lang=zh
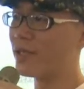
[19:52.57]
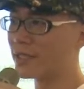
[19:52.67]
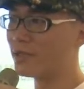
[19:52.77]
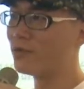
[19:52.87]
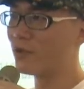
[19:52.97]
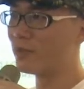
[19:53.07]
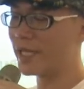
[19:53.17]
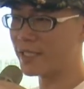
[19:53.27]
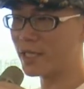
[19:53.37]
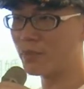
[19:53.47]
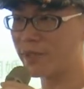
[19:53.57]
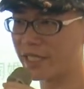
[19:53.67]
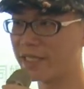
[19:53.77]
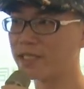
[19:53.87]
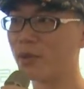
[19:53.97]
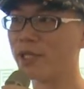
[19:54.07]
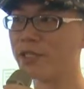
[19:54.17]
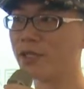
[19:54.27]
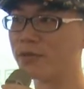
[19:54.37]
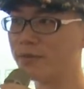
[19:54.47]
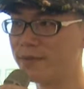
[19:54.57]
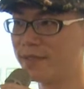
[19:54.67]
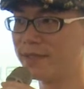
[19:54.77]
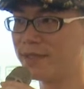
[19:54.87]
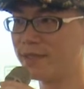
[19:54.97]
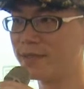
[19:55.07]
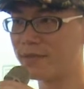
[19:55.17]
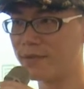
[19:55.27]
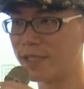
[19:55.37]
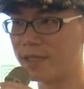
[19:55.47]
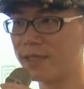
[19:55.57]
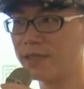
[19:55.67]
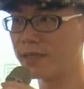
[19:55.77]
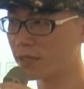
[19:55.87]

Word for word: 好生活，我每天要扁一个小朋友，对不对？这